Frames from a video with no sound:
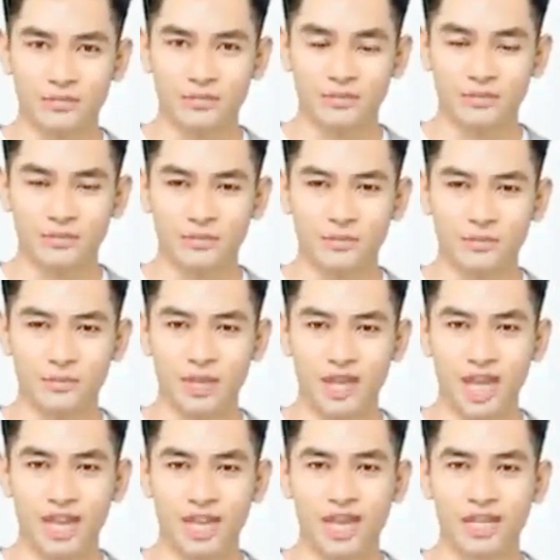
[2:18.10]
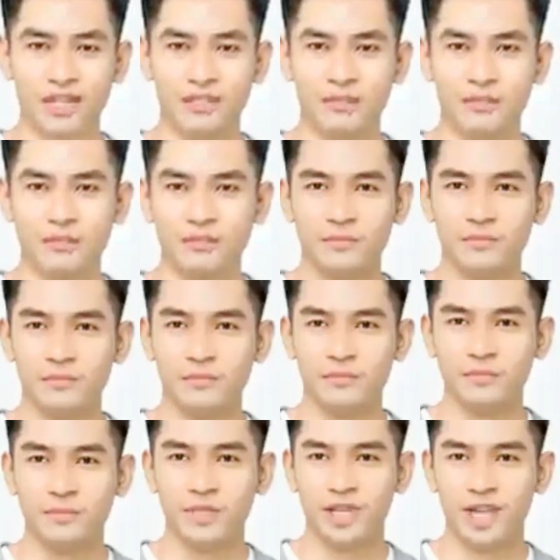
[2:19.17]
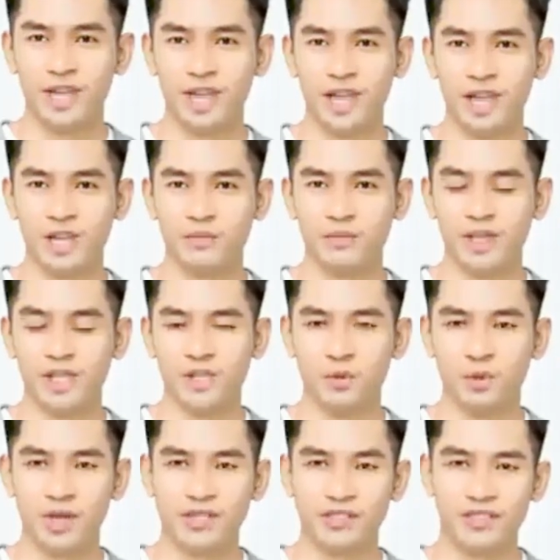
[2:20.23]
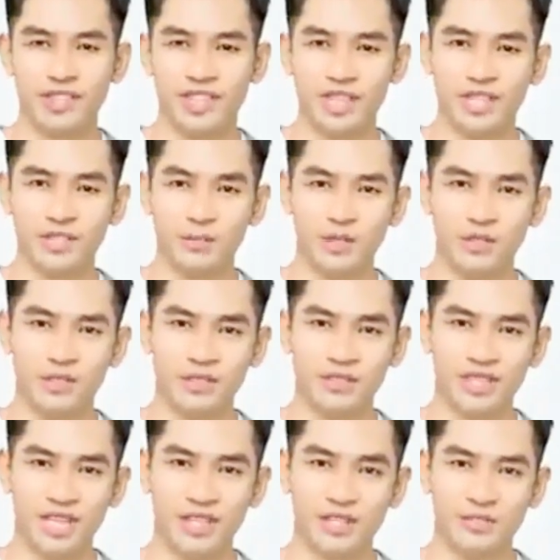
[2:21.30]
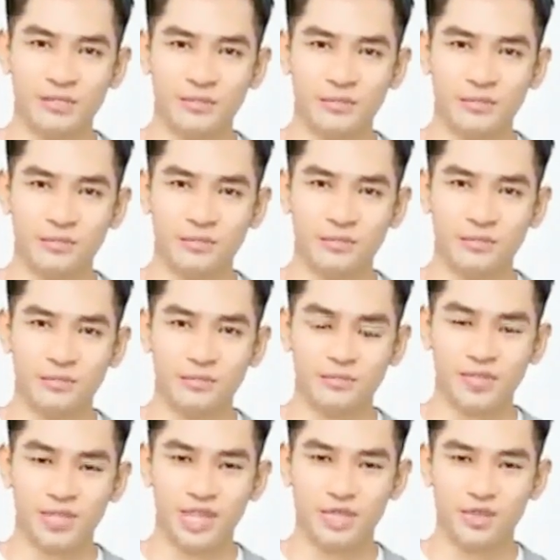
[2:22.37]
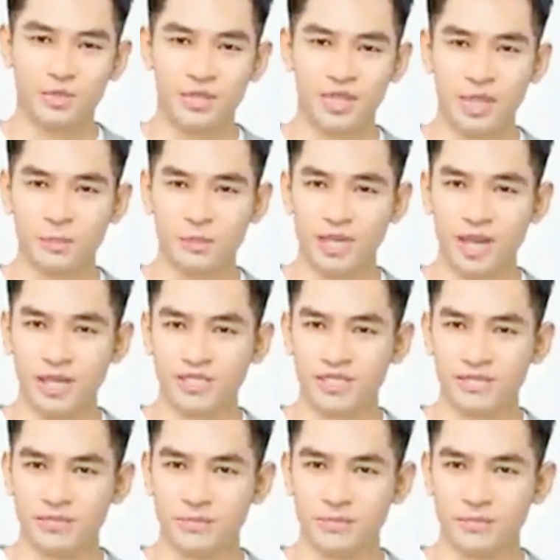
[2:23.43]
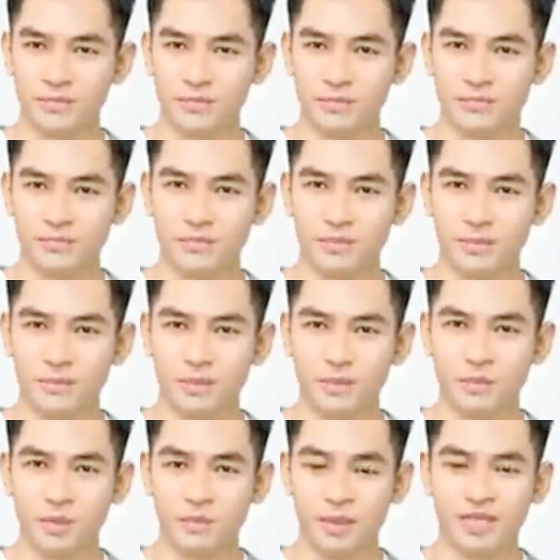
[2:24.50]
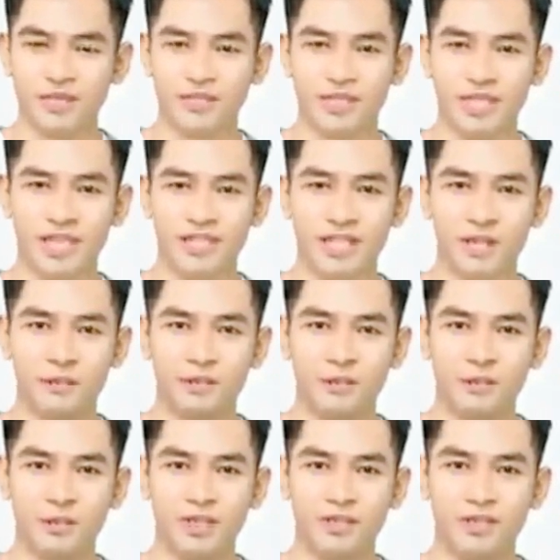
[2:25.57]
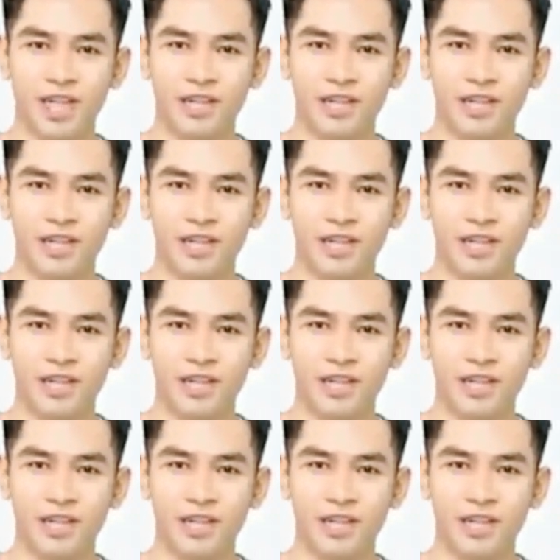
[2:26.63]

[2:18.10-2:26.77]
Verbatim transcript: Melihat pemandangan ini, apakah itu Lai Zhentian atau kepala olah Cijin, ada tatapan tumpul dan kaget di mata mereka.